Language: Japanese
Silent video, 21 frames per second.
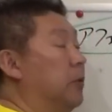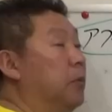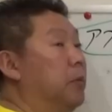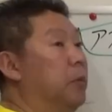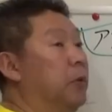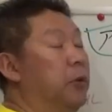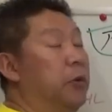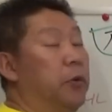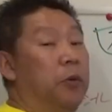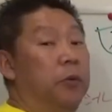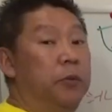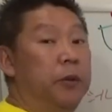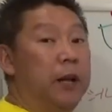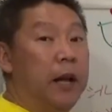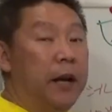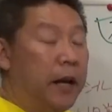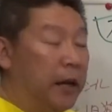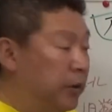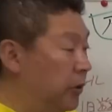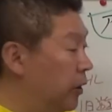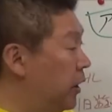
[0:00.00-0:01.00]
物を売
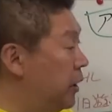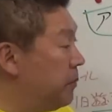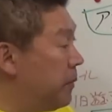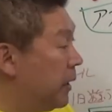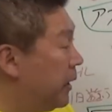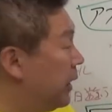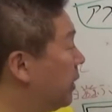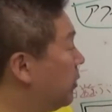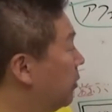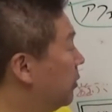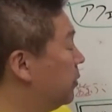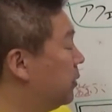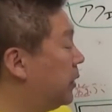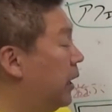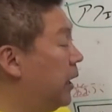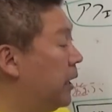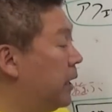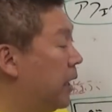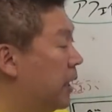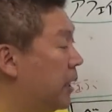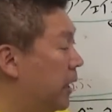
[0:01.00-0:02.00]
らないと。今ね、この
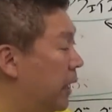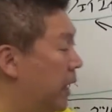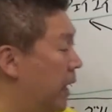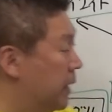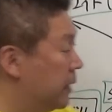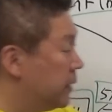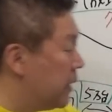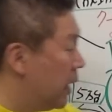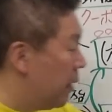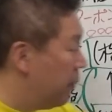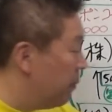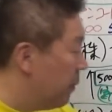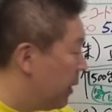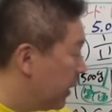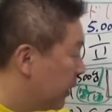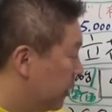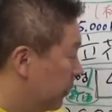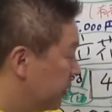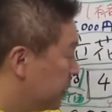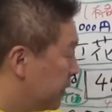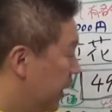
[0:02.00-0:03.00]
定価から3
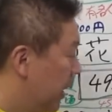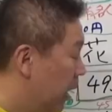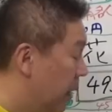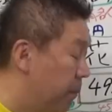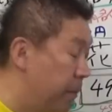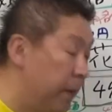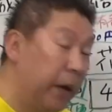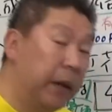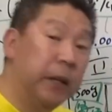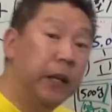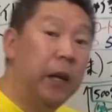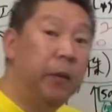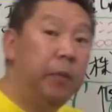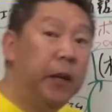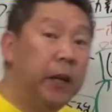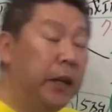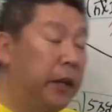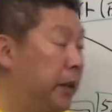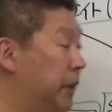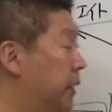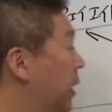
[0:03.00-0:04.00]
万9800円が値
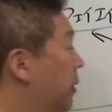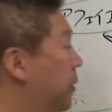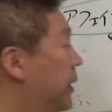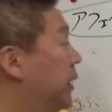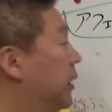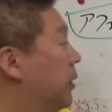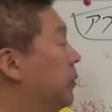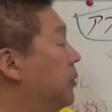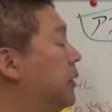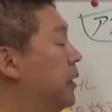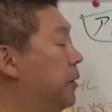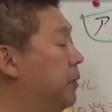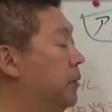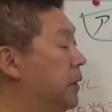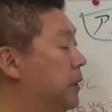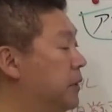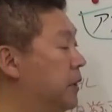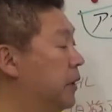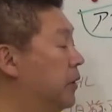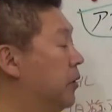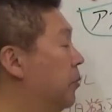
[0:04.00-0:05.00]
引いて売ってるん
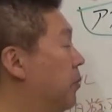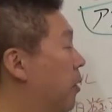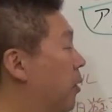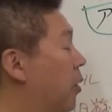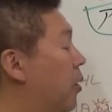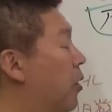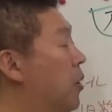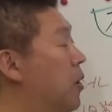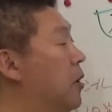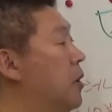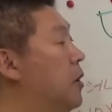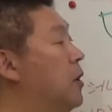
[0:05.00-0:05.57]
ですけども、